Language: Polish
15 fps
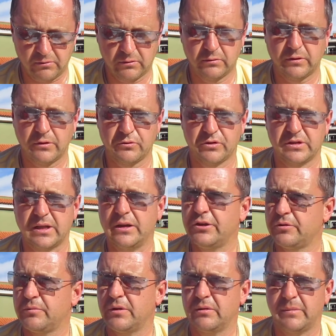które już
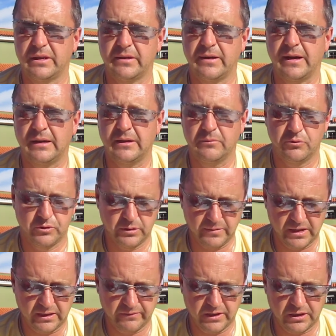zostaliśmy materialne, musimy
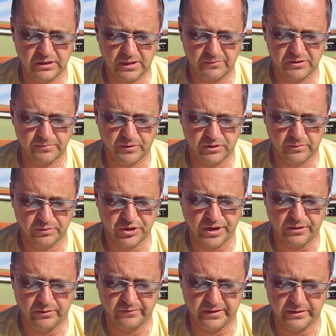jak w jakiś tam sposób
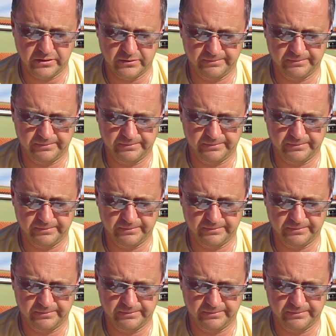szanować.